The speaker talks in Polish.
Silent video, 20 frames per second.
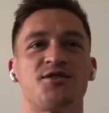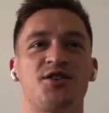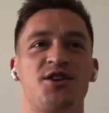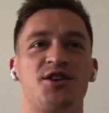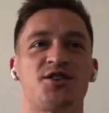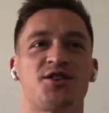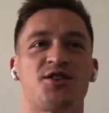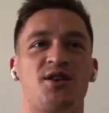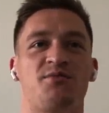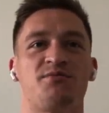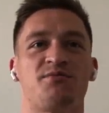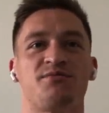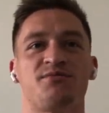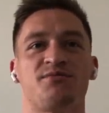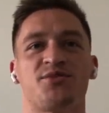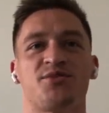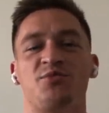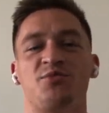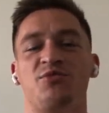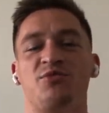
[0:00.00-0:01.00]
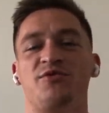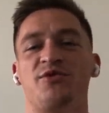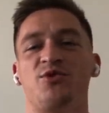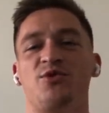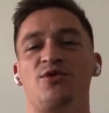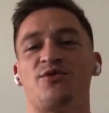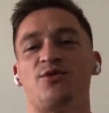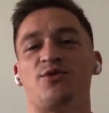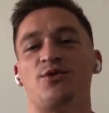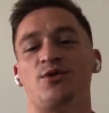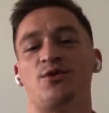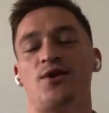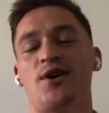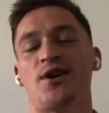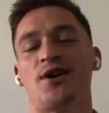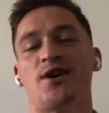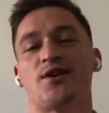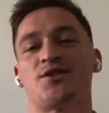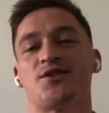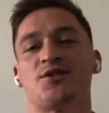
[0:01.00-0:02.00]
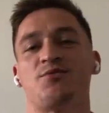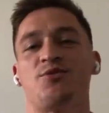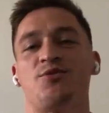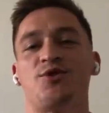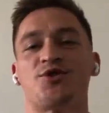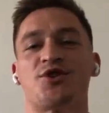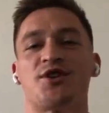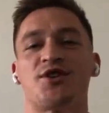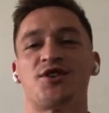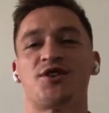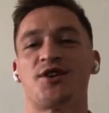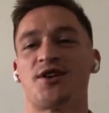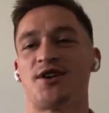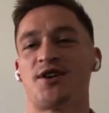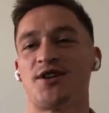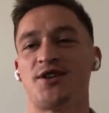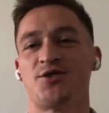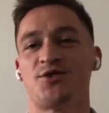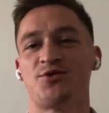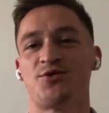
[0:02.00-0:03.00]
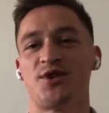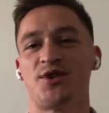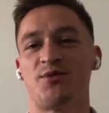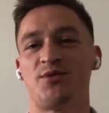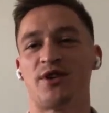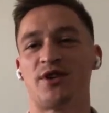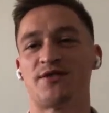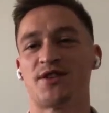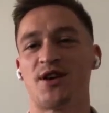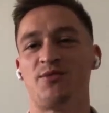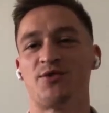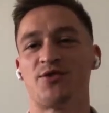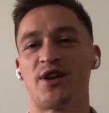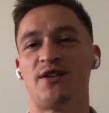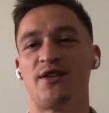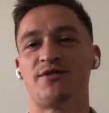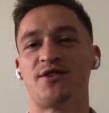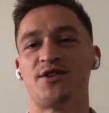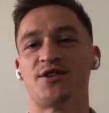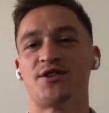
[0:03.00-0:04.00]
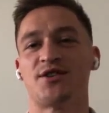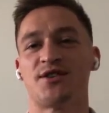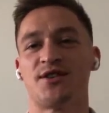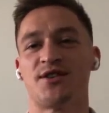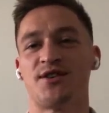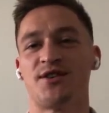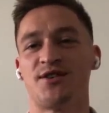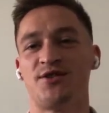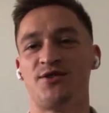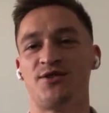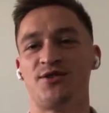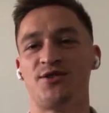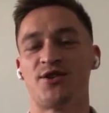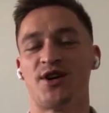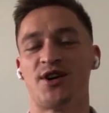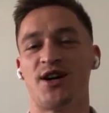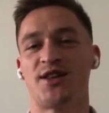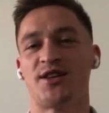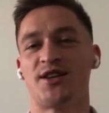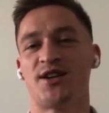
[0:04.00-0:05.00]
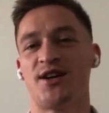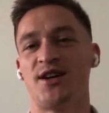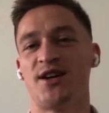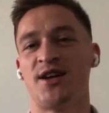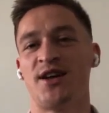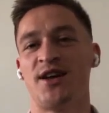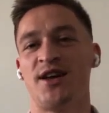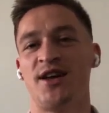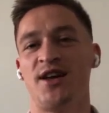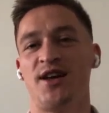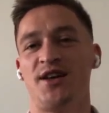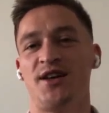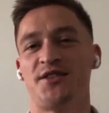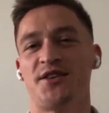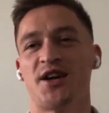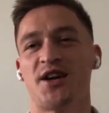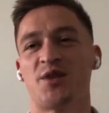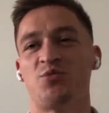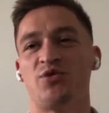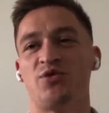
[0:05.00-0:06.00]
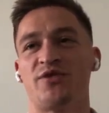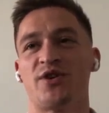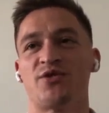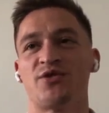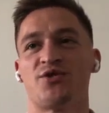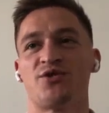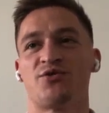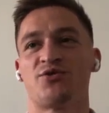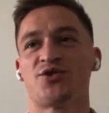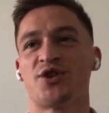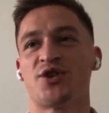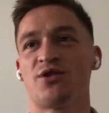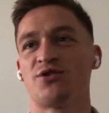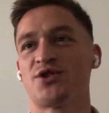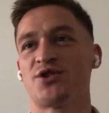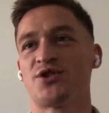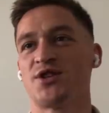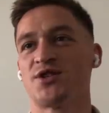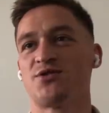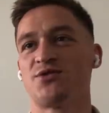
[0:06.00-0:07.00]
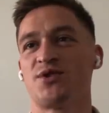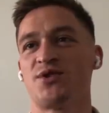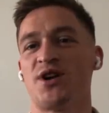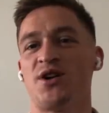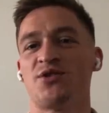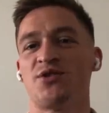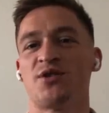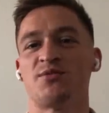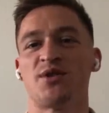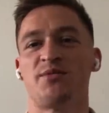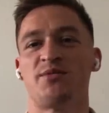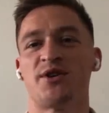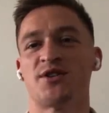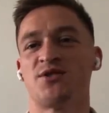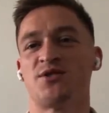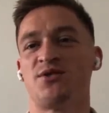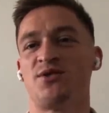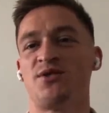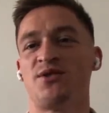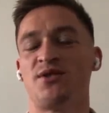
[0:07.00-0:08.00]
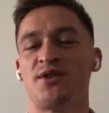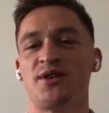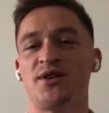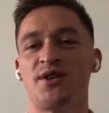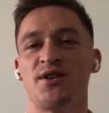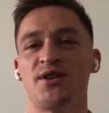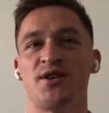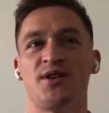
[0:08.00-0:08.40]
Gdzieś tam się mówiło w kuluarach, że może się kiedyś uda Murawskiemu trafić do, do kadry, ale tak jak mówię, już od dłuższego czasu ja o tym za bardzo